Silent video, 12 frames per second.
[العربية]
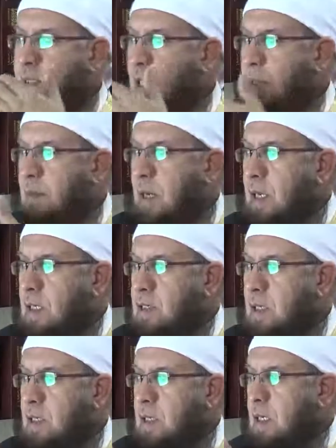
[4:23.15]
سلم على
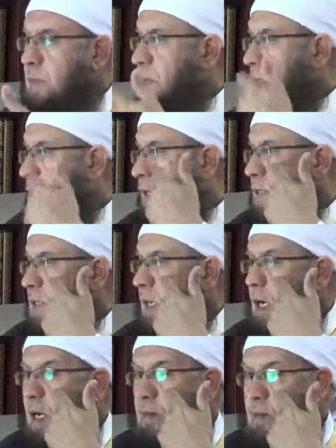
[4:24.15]
جهة اليمين
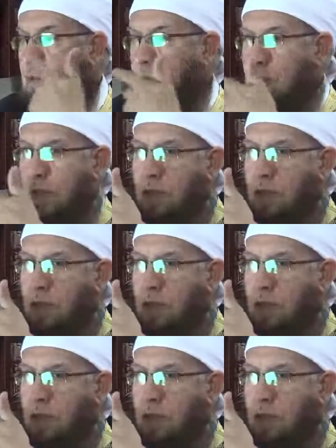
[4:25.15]
أصحاب